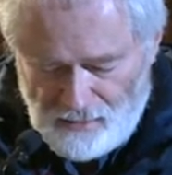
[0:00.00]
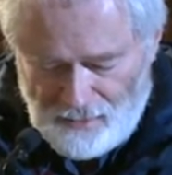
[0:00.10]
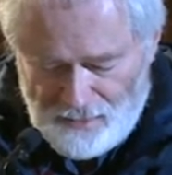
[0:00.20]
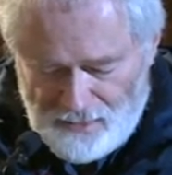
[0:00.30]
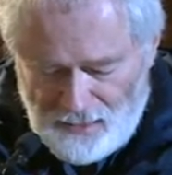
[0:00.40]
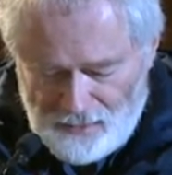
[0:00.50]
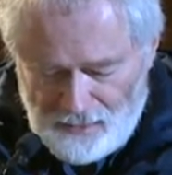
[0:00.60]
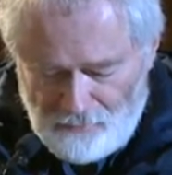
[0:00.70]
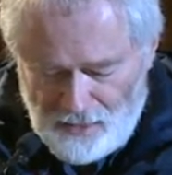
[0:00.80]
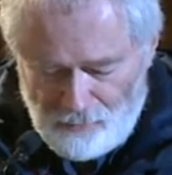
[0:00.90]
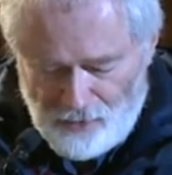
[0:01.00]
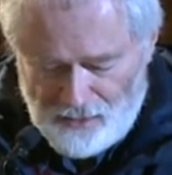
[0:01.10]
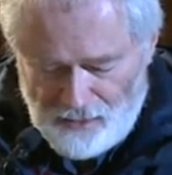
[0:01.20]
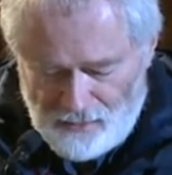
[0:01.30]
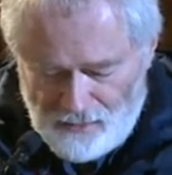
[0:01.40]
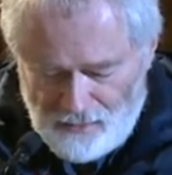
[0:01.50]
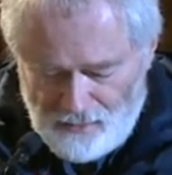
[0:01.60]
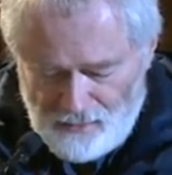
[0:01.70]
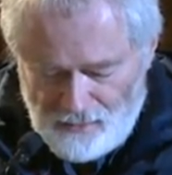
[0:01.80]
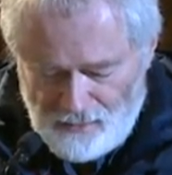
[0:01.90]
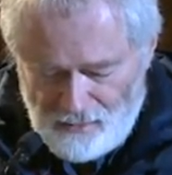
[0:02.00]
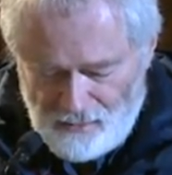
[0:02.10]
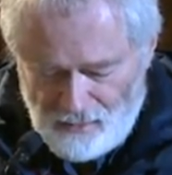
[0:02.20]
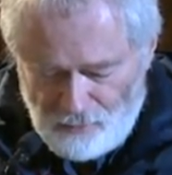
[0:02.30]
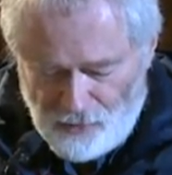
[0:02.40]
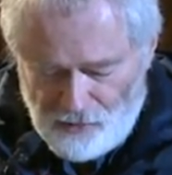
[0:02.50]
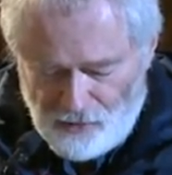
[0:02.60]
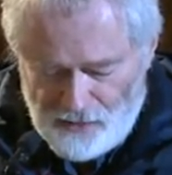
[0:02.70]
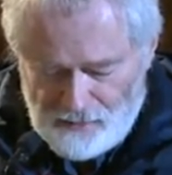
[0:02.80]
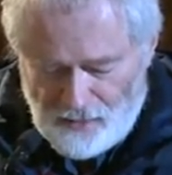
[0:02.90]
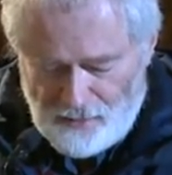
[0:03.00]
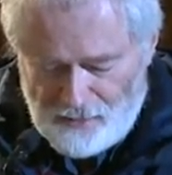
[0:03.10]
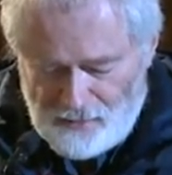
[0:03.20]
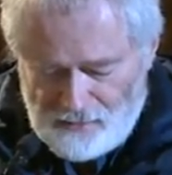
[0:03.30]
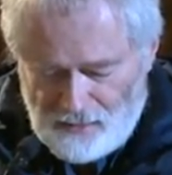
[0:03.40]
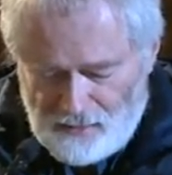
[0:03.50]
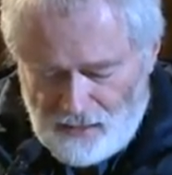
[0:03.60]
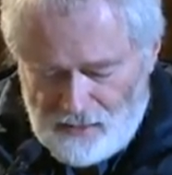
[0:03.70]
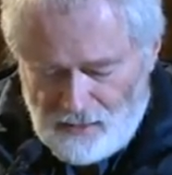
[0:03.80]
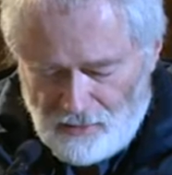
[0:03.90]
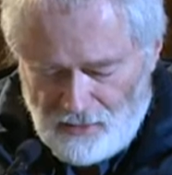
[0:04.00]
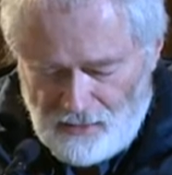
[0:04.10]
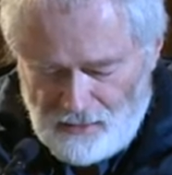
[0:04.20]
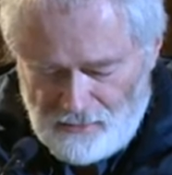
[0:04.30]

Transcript: Alzatevi e pregate per non entrare in tentazione.